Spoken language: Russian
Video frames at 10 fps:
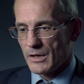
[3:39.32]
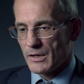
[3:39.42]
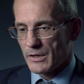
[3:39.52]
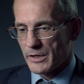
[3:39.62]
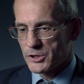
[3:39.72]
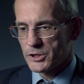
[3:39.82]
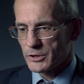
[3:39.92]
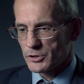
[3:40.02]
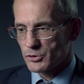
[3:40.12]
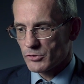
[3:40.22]
э,
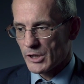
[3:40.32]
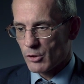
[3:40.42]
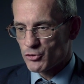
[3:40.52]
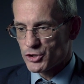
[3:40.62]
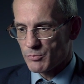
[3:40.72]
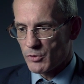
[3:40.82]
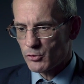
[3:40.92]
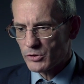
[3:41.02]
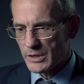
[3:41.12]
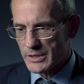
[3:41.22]
решила, что она
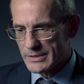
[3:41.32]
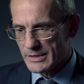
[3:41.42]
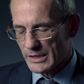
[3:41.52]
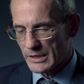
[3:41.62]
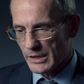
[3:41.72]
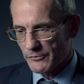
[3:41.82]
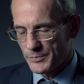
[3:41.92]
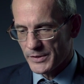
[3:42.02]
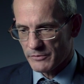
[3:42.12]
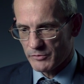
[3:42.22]
ущемленная страна
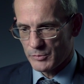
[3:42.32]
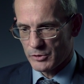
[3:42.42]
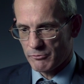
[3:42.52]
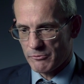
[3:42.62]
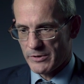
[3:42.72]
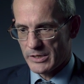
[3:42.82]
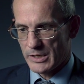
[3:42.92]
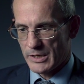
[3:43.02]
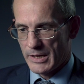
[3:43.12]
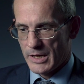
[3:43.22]
в Первой мировой
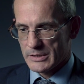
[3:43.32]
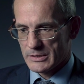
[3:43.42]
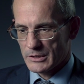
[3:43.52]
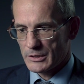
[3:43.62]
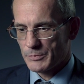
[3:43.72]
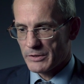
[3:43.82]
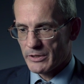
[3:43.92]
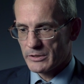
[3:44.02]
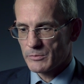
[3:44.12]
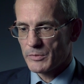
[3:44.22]
войне, стала
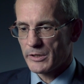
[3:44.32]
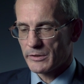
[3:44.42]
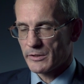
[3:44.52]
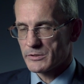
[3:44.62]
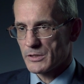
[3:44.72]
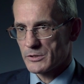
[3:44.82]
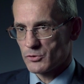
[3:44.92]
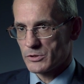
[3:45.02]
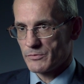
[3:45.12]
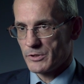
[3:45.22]
проводить
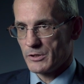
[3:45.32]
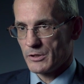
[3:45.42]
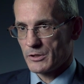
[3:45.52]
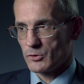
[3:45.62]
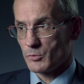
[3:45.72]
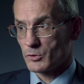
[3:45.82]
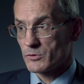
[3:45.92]
милитаризацию своей экономики.